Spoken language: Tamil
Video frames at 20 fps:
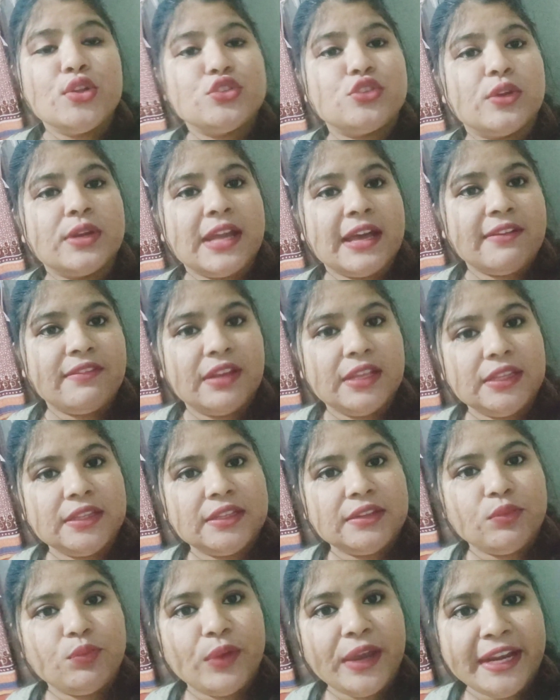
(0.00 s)
ஸோ நான்
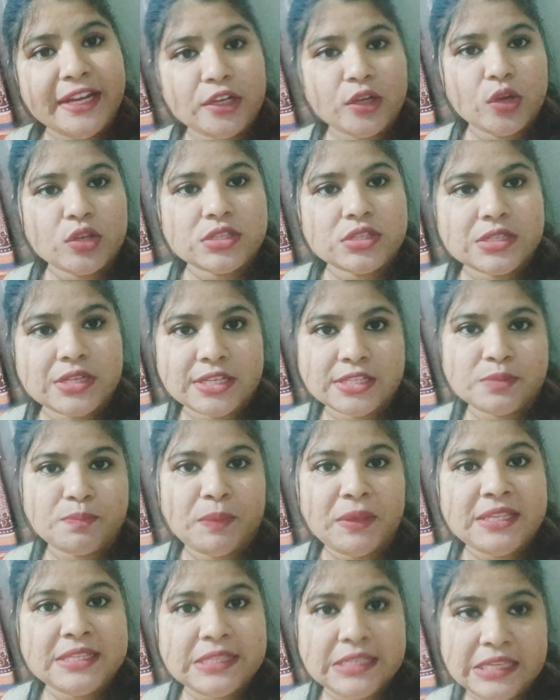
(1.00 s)
வந்து வெயிட் லாஸ்
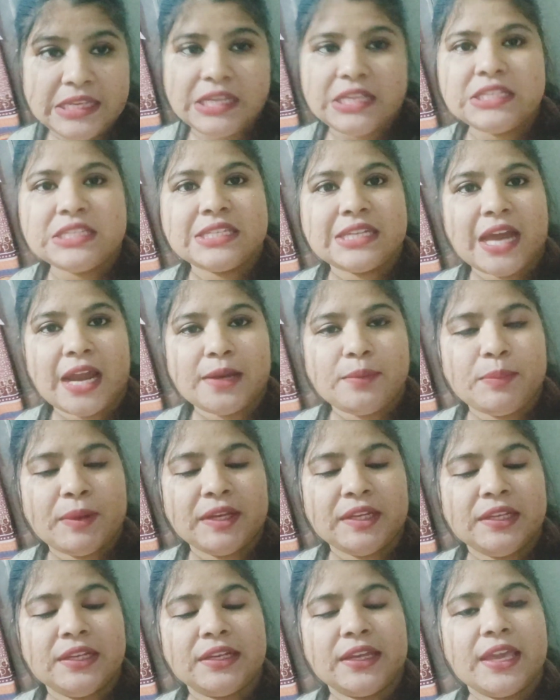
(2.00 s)
ரெசிபி சீரீஸ் ஸ்டார்ட்
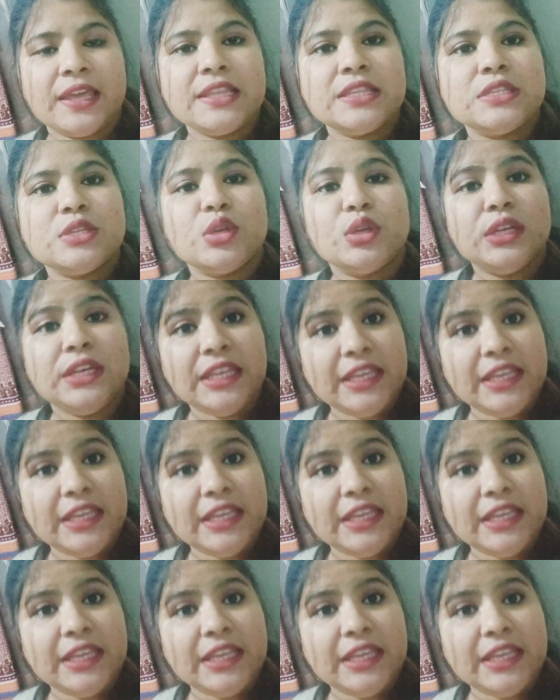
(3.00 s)
பண்ணியிருக்கேன் ஸோ